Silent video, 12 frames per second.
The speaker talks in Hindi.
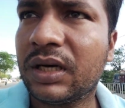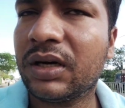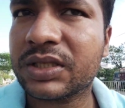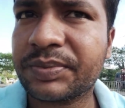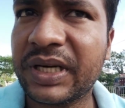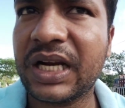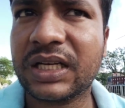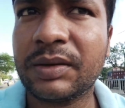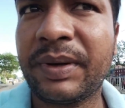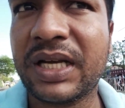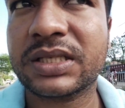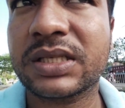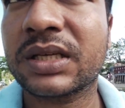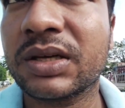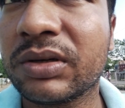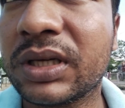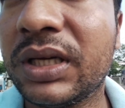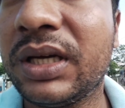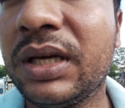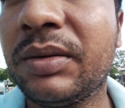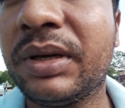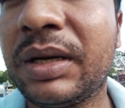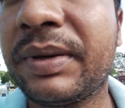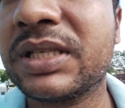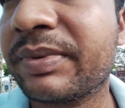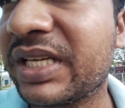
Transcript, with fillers: हॉस्पिटल के पास क्योंकि मेरे पास